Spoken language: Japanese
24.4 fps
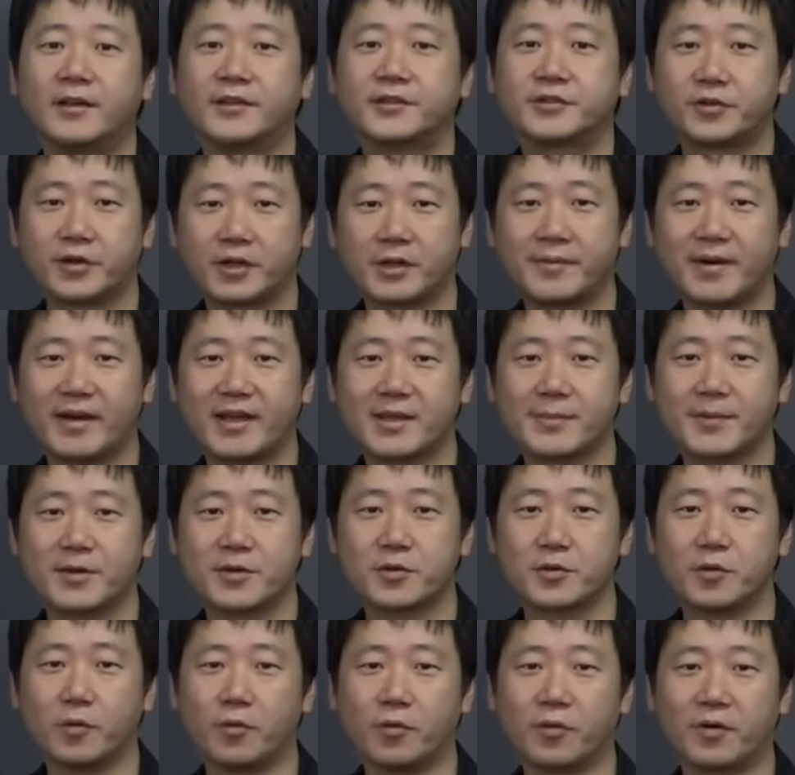それでは行きま
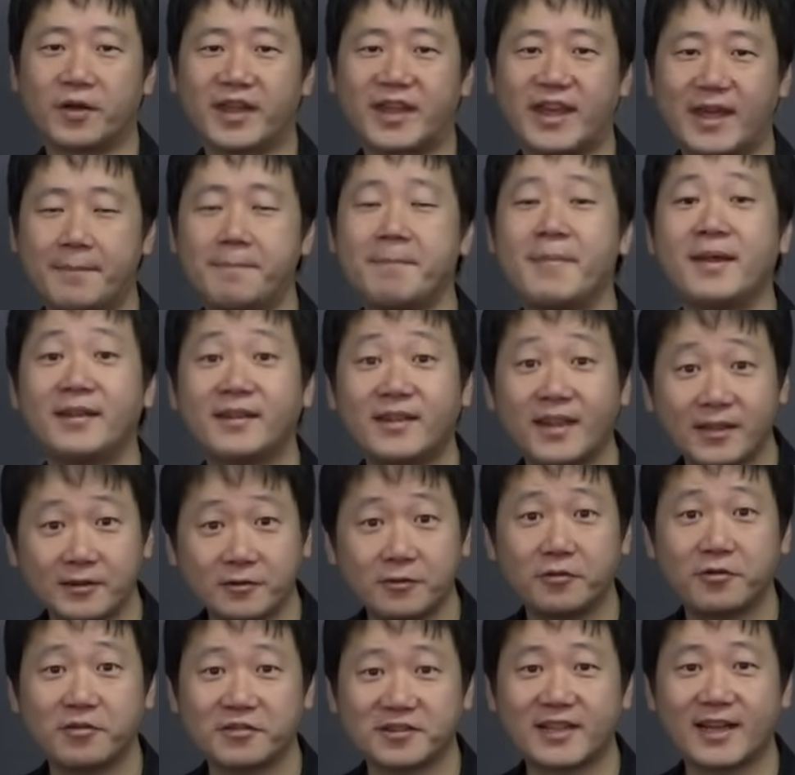しょう。元明天
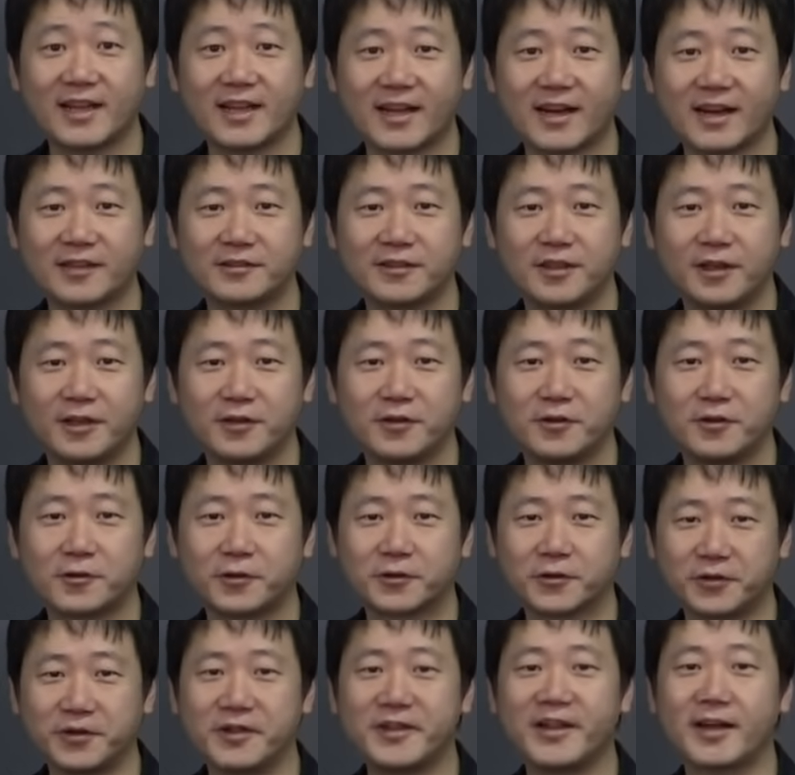皇の時代からというこ
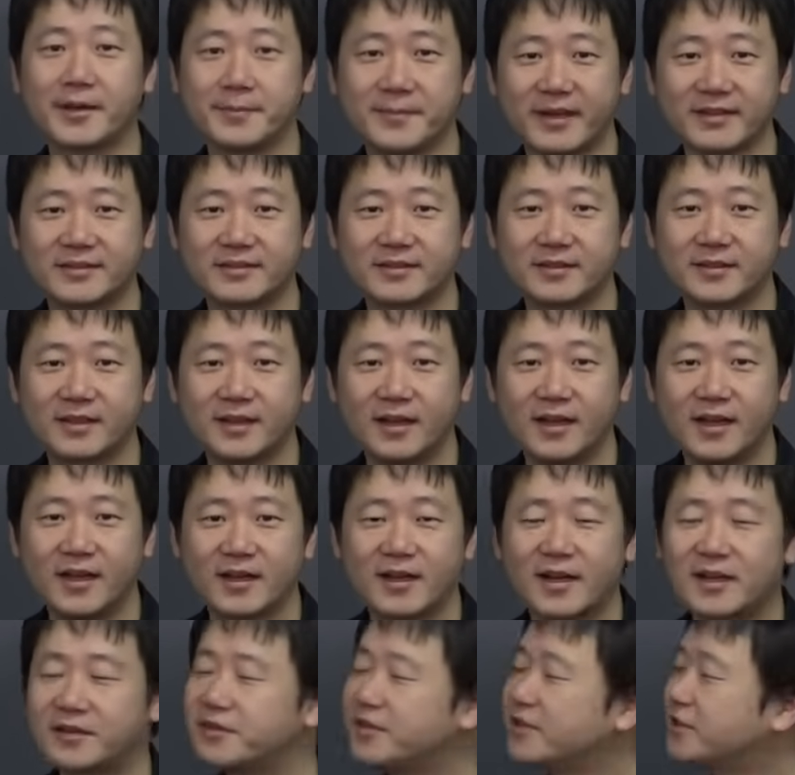とになります。
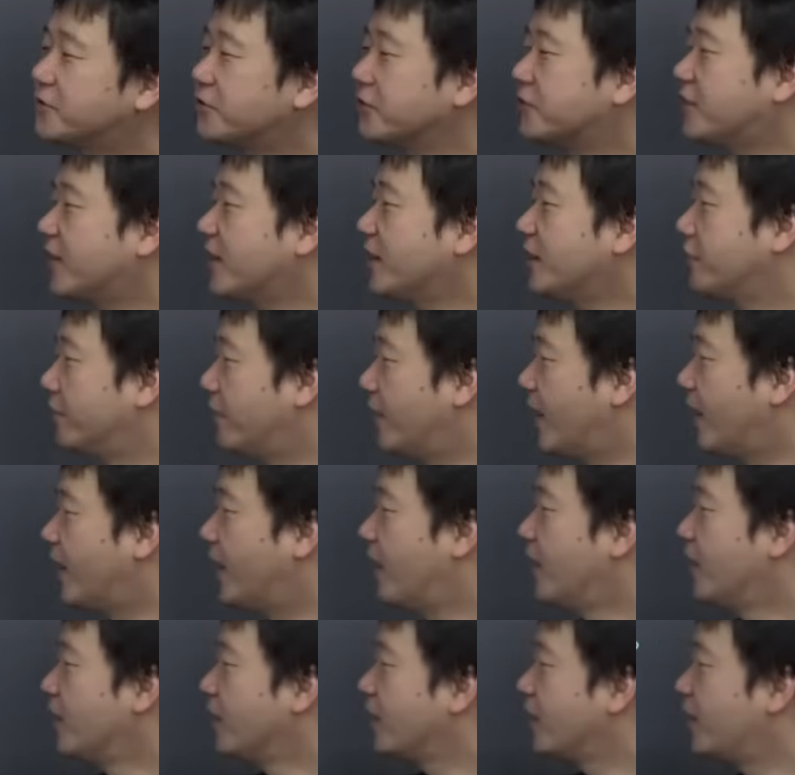確認しておきたいの
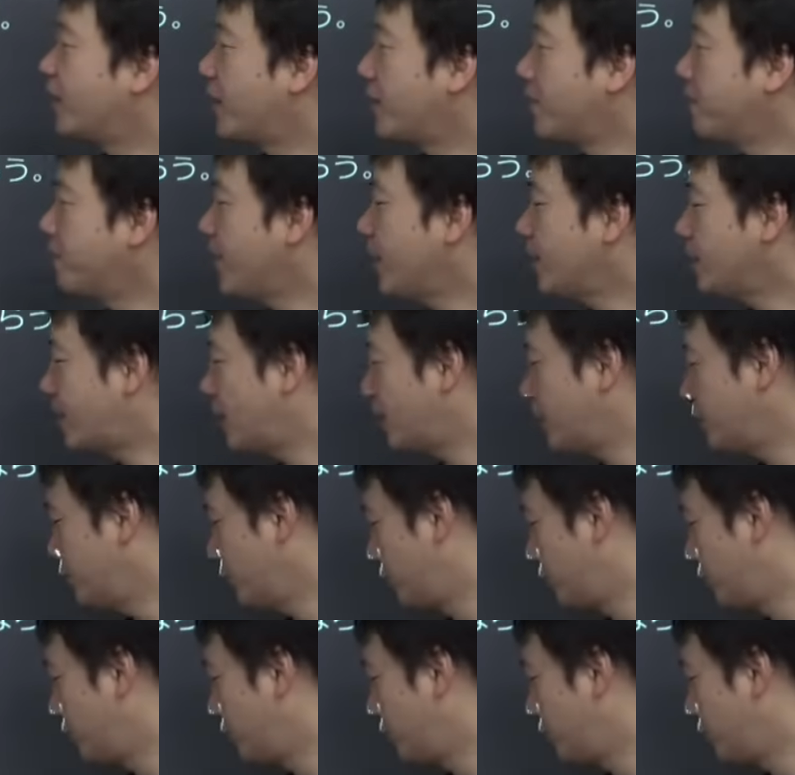は、元明天